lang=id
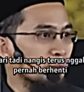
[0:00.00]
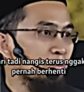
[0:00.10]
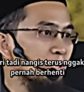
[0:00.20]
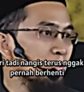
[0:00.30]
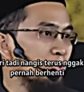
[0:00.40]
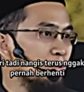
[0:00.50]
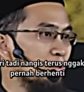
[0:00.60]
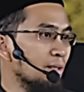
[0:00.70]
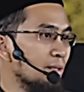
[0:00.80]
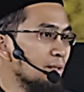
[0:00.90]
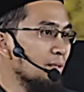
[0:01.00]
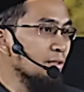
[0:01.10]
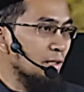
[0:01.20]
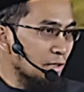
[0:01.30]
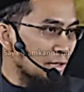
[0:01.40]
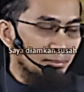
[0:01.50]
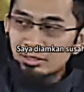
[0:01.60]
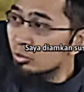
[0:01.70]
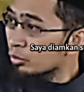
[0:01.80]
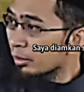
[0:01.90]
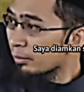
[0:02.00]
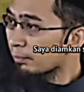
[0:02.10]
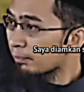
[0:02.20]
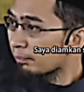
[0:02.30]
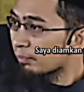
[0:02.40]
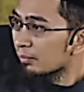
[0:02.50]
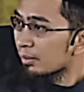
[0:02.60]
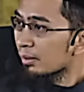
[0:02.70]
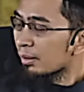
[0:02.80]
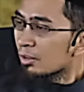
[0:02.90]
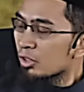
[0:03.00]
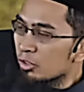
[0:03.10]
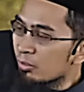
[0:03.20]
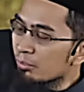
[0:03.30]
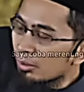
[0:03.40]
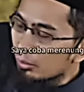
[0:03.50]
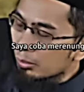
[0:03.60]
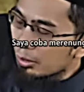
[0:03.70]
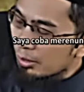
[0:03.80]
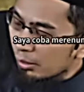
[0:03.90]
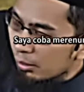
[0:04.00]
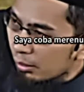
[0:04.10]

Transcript: pernah berhenti saya diamkan susah saya coba merenung dia